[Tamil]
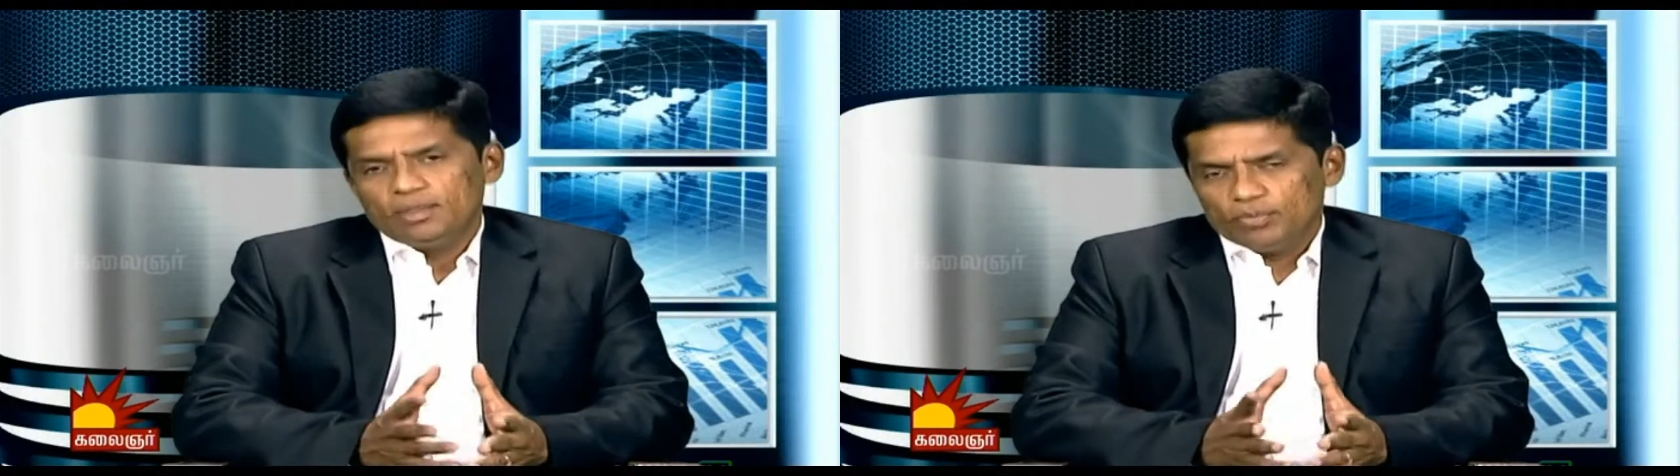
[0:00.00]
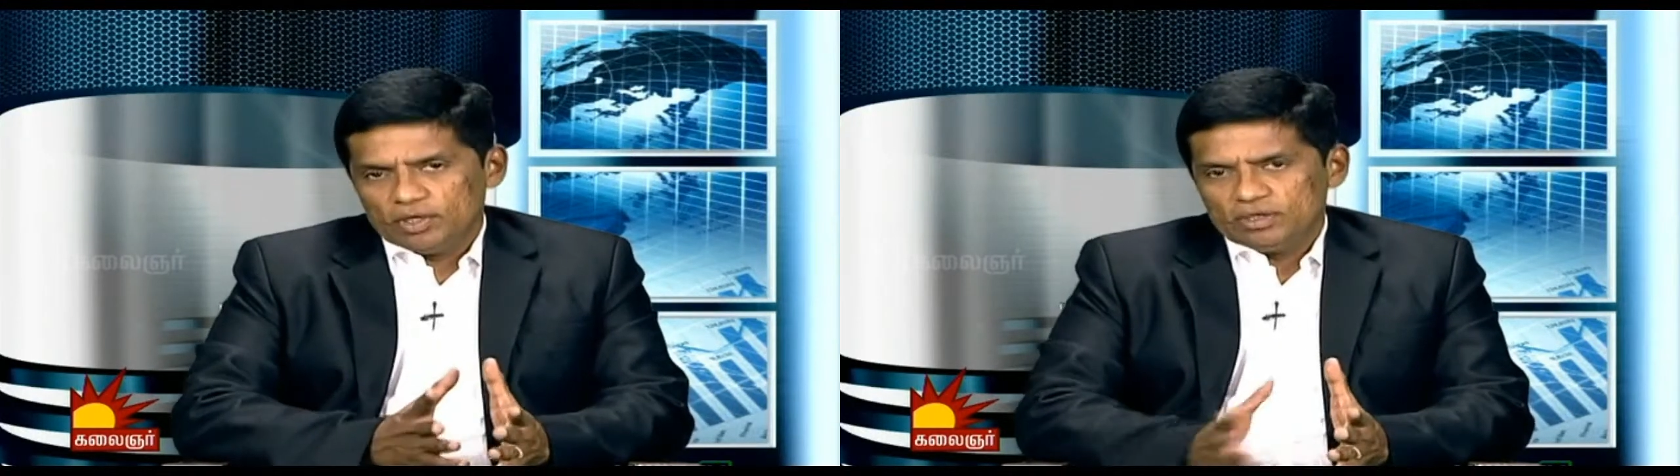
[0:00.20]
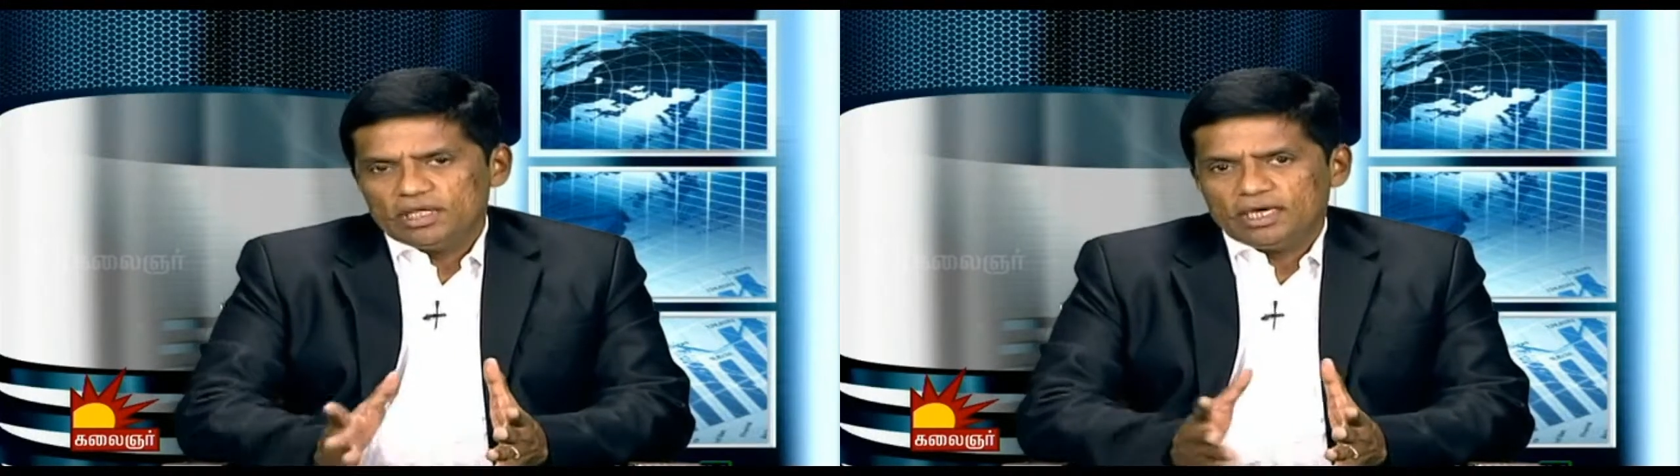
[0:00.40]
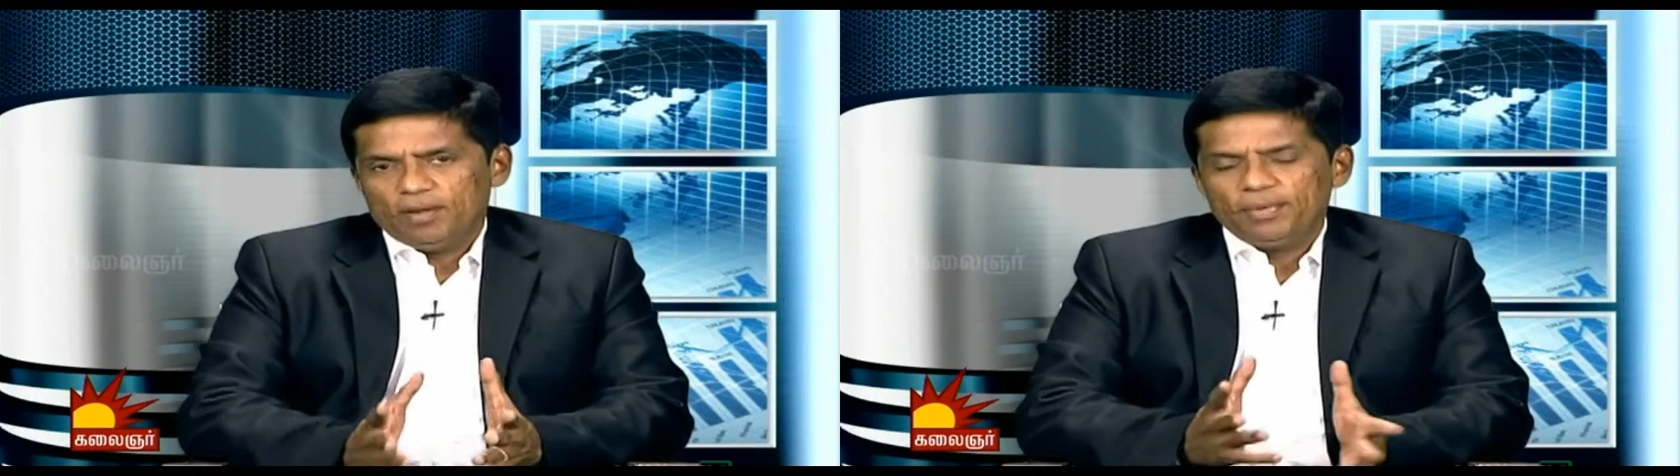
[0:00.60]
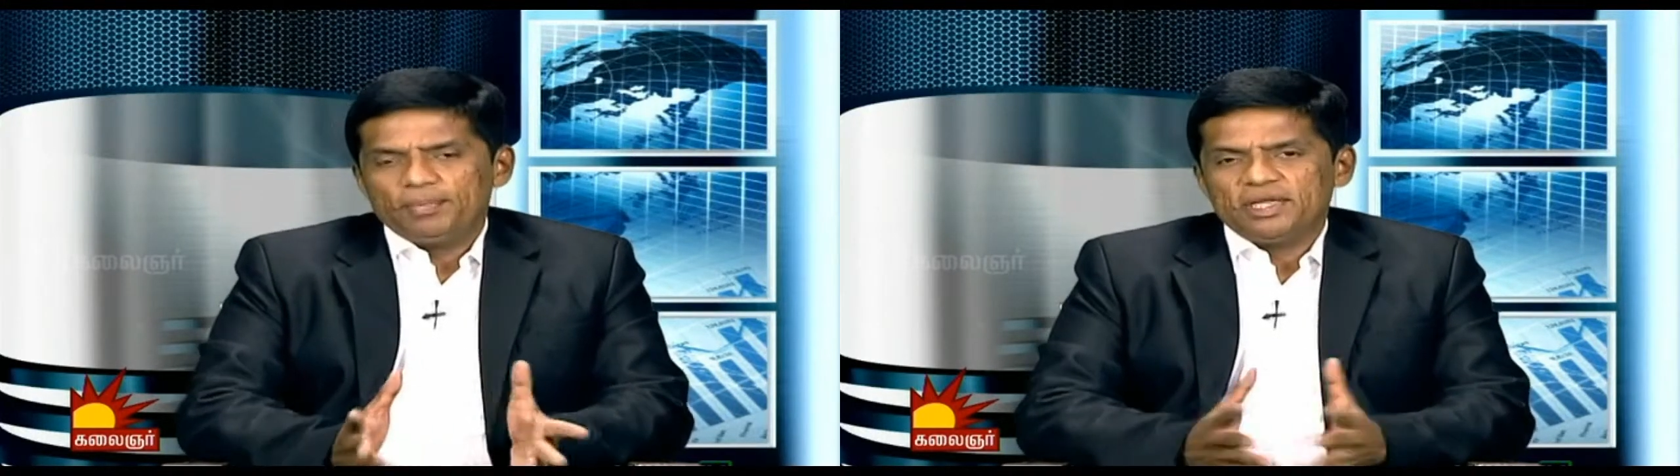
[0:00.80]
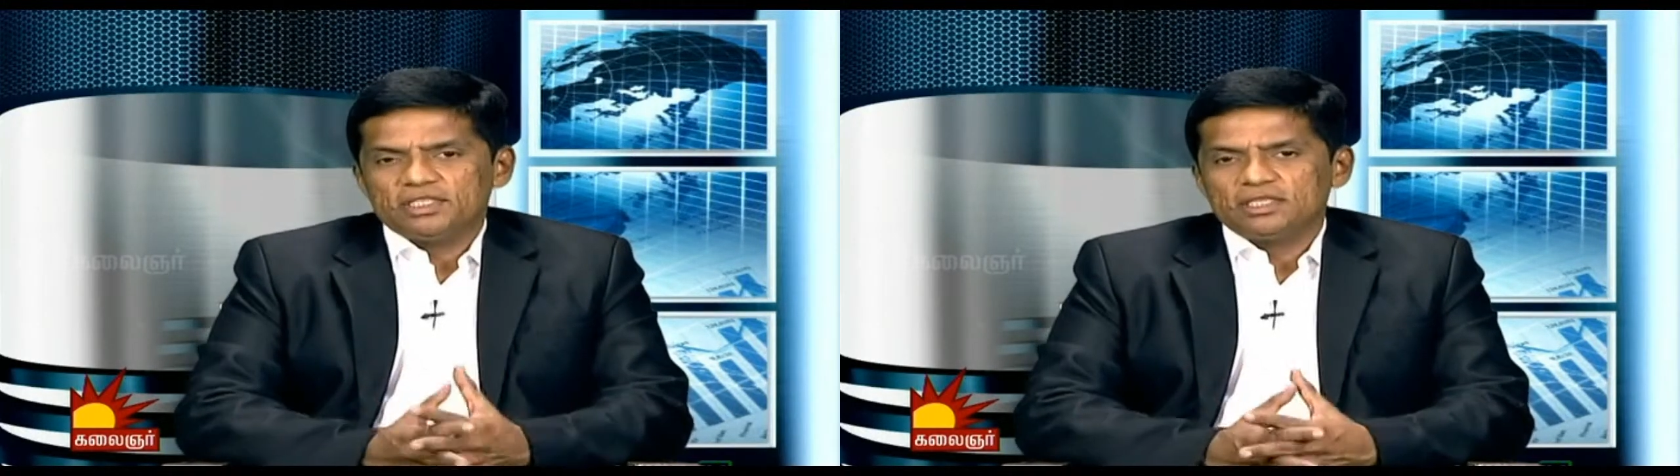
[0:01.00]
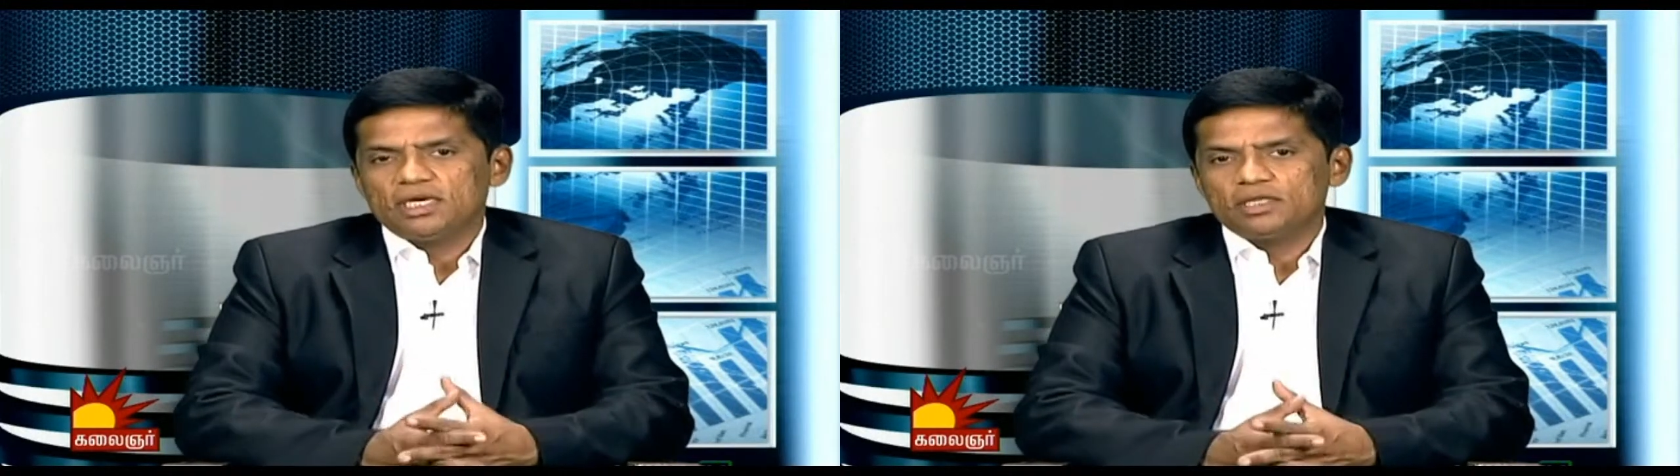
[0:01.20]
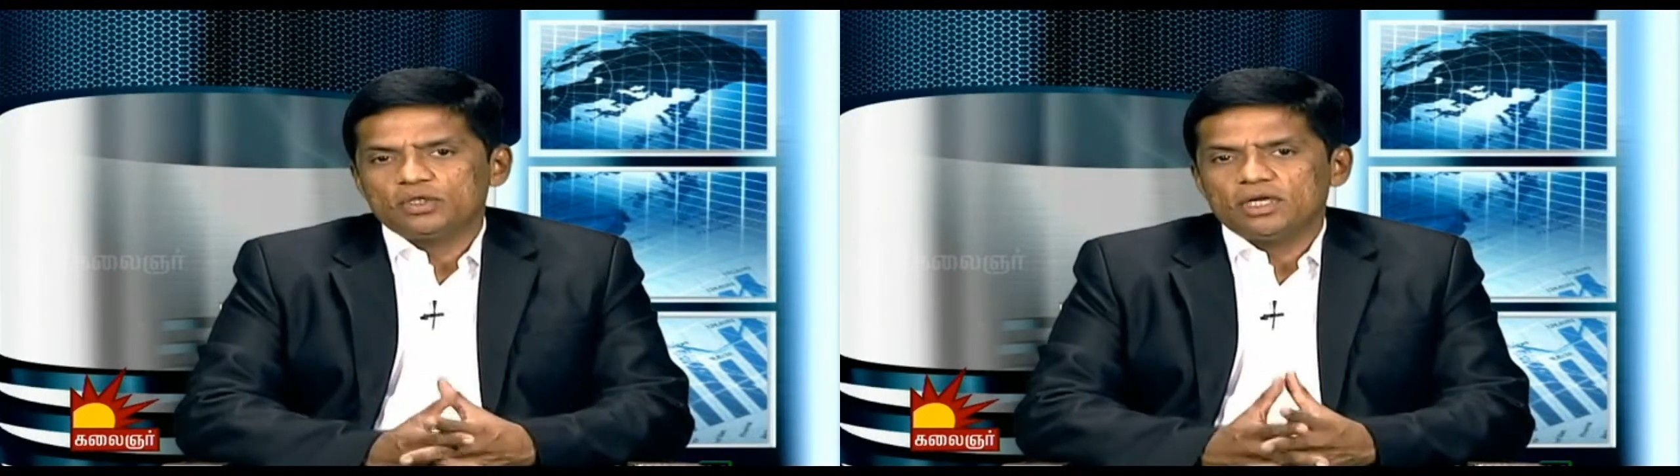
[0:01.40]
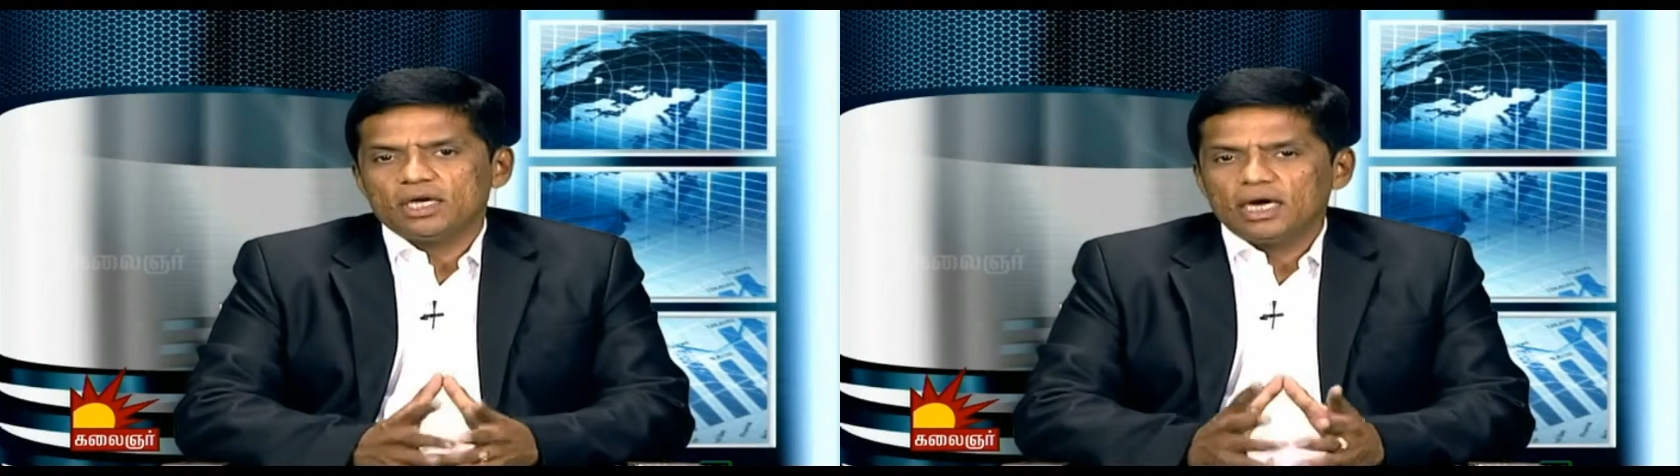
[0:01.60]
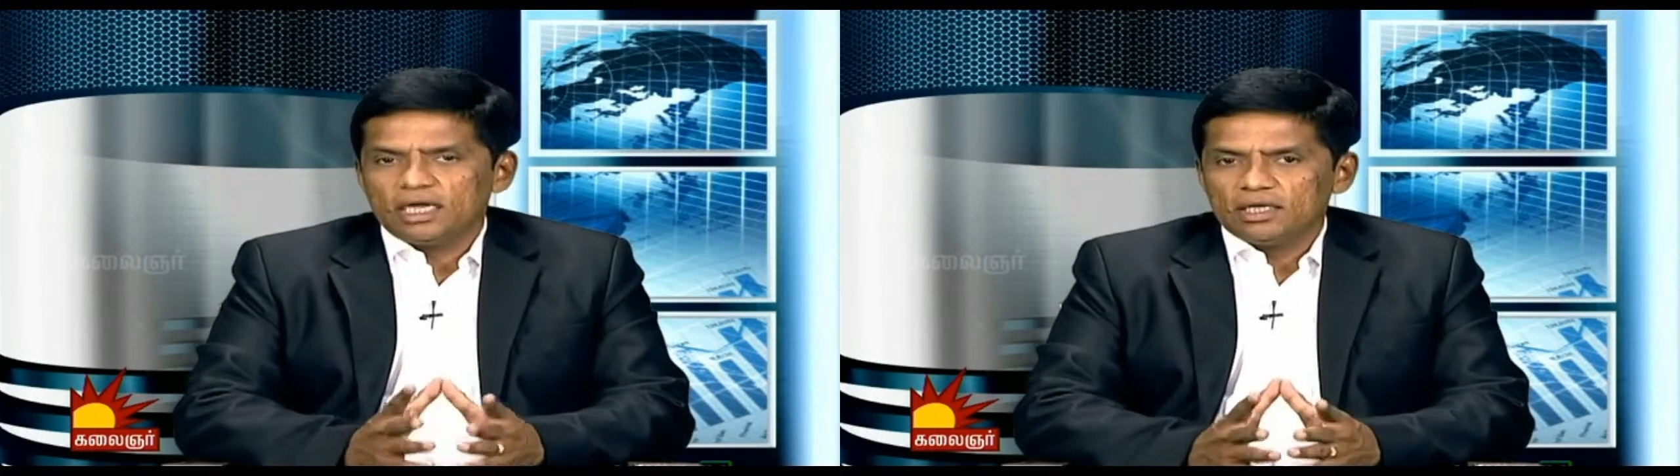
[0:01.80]
இப்போ இந்த டாபிக் பேசுகிறதுனால
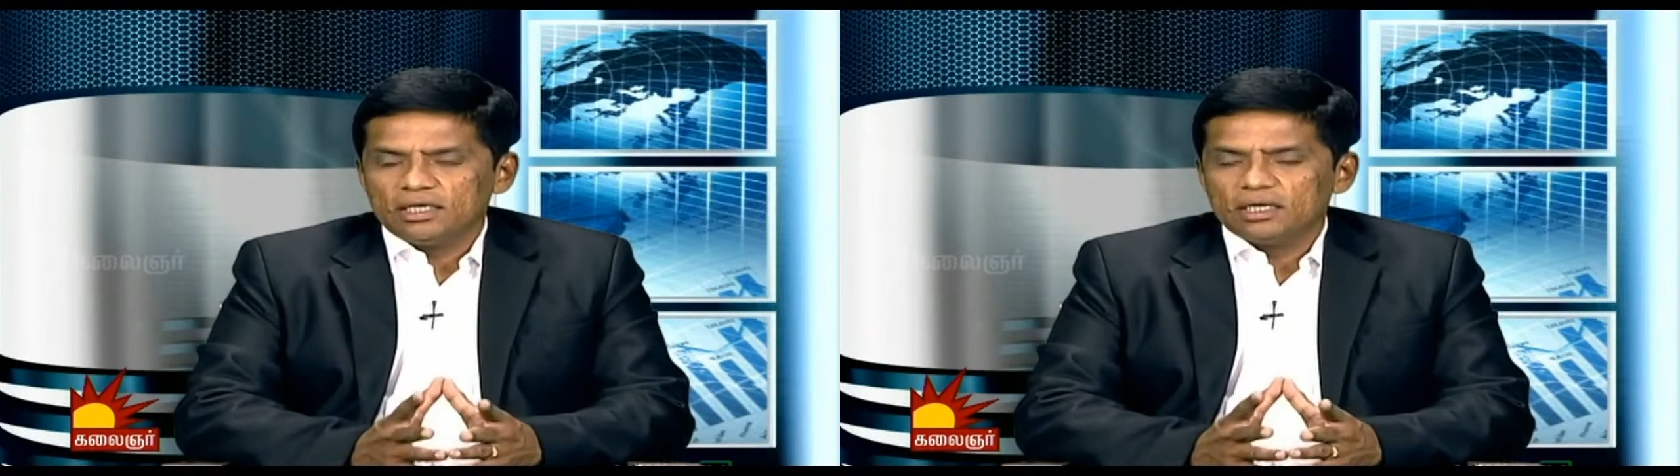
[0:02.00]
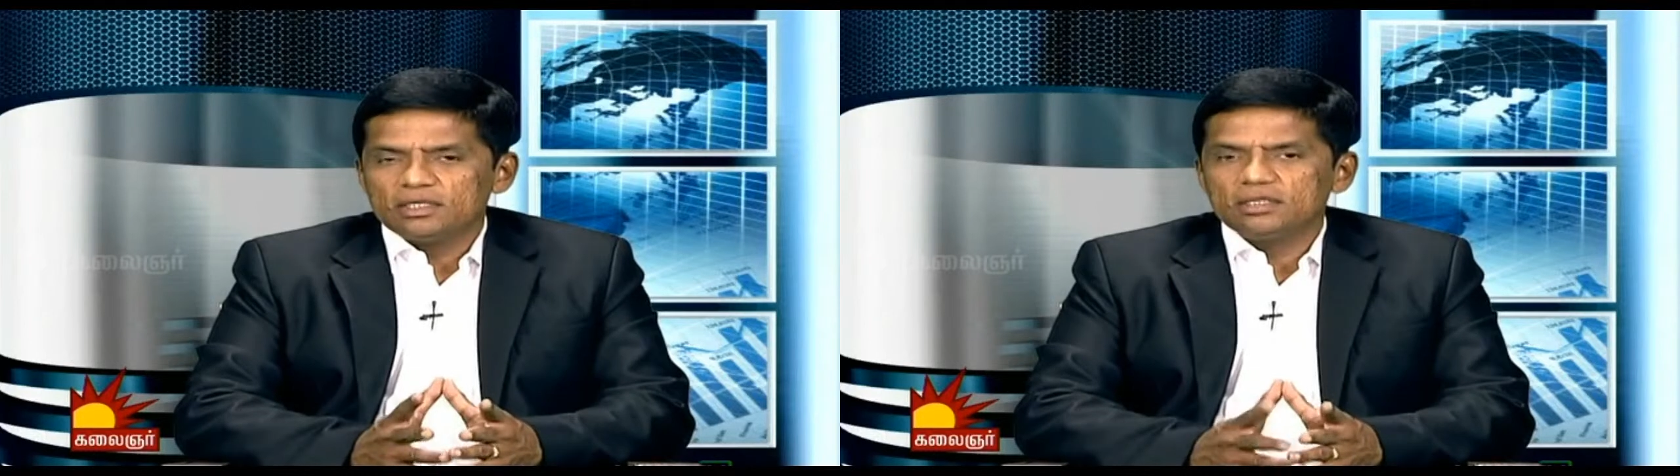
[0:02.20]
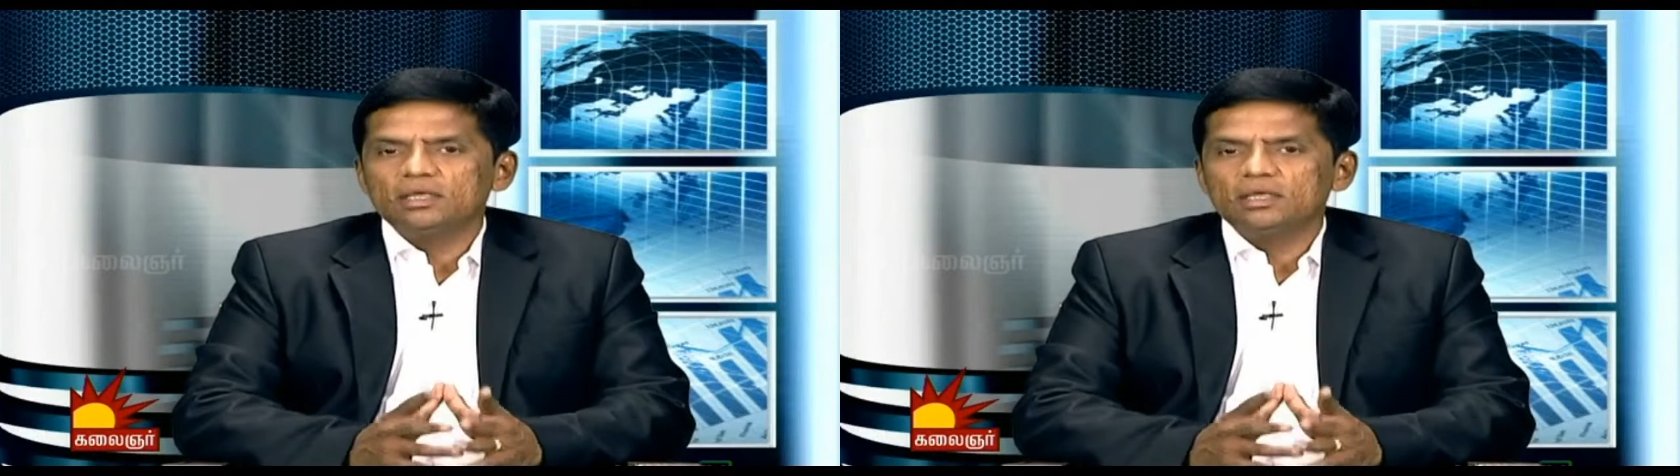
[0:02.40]
சொல்கிறேன் கடன்கிறது